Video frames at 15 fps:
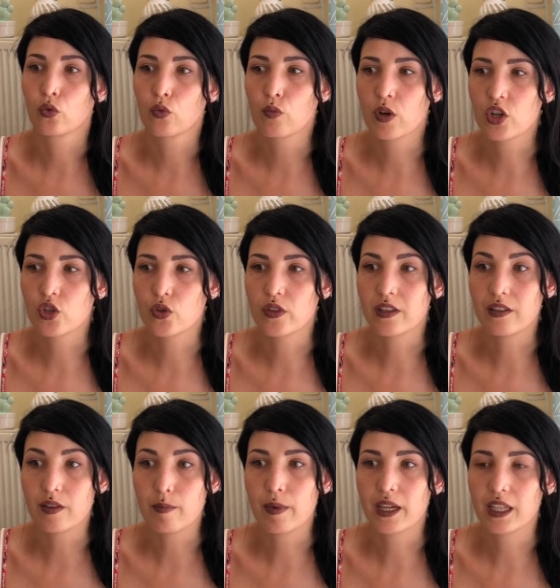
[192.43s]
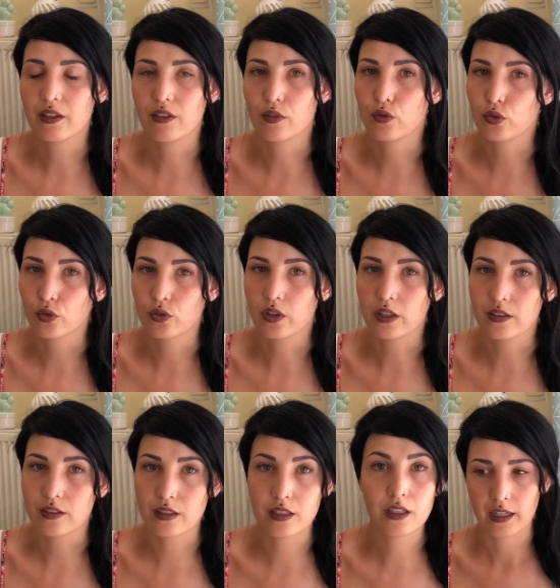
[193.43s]
donc moi je ne savais pas qu'il y avait fuseau de
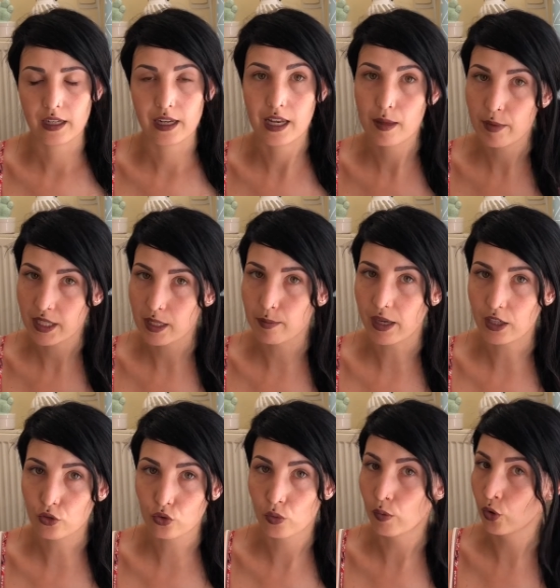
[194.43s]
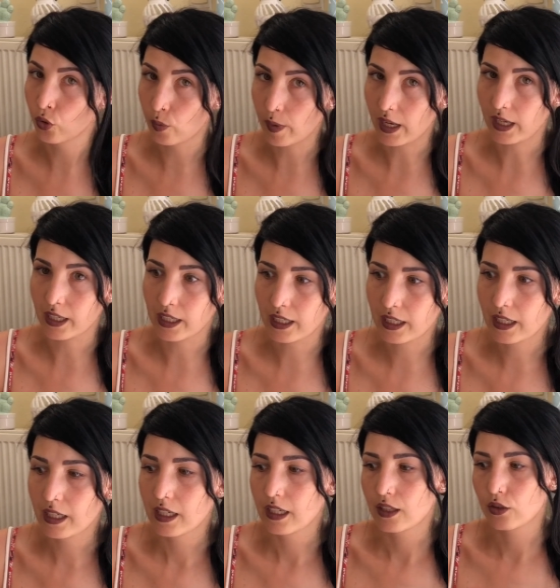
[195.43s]
sortie, les Manip Radio m'en ont parlé,
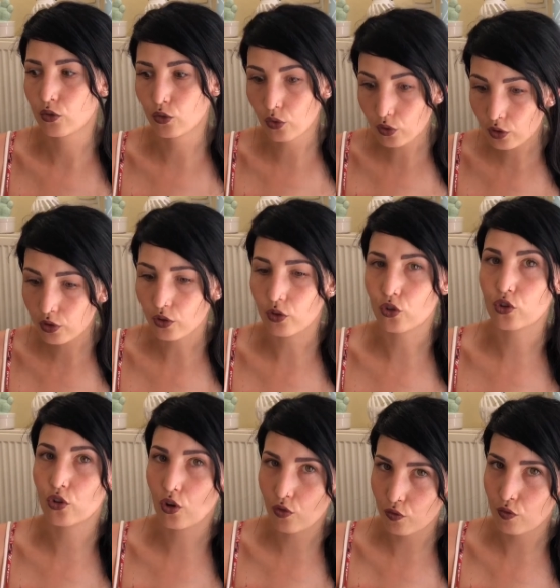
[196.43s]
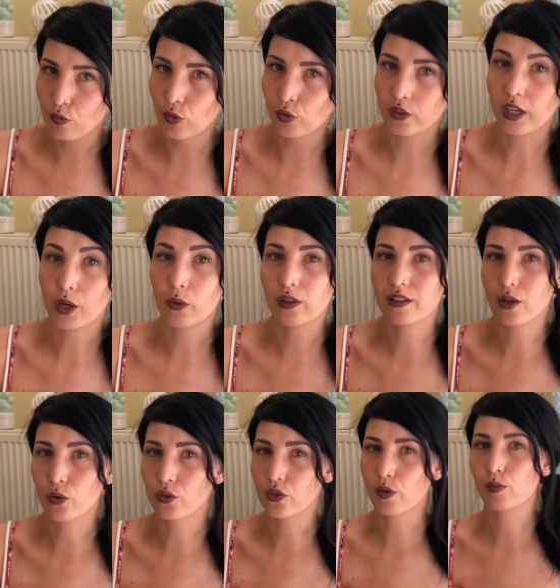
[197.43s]
donc je vous montre à quoi ça
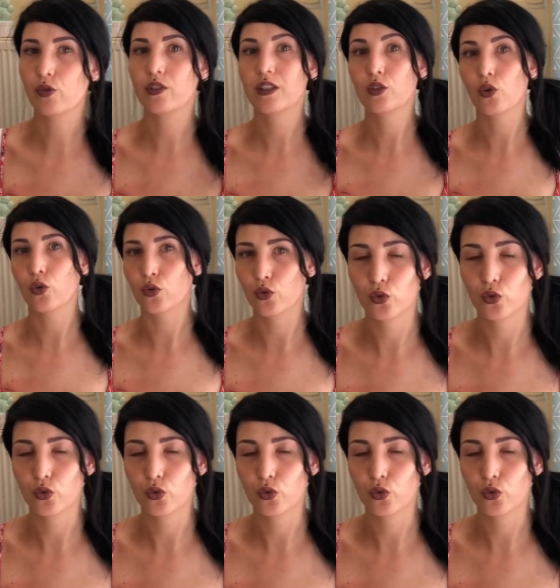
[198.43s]
ressemble aussi dans le